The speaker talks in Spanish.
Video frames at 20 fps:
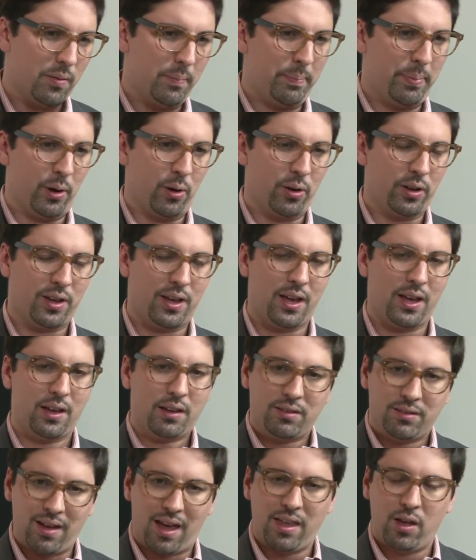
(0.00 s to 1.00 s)
pero es que
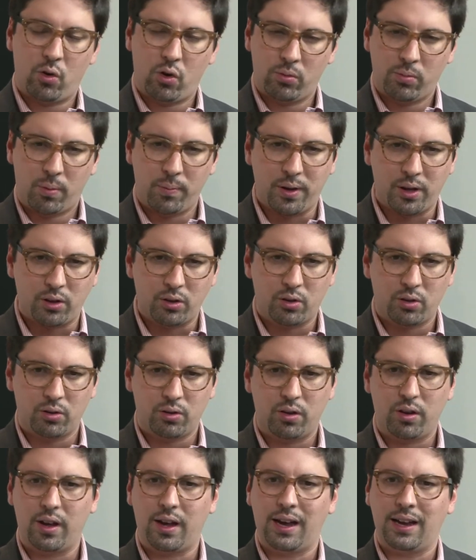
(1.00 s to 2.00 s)
ya llegó el momento
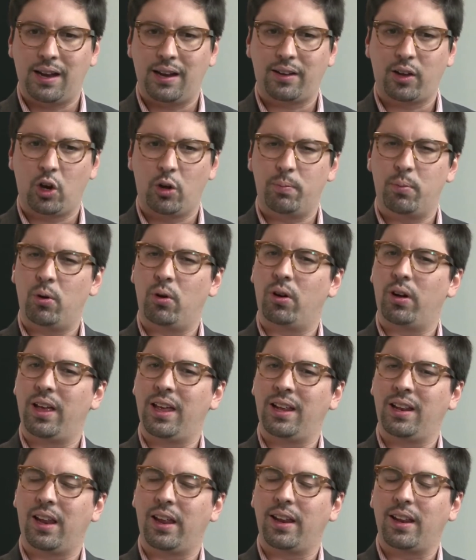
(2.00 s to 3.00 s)
en el que nos
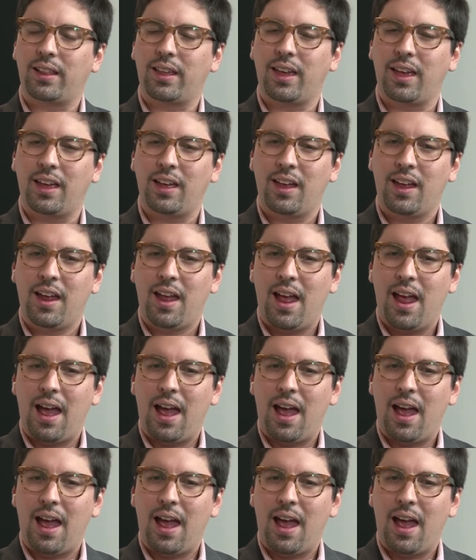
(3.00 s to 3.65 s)
en el que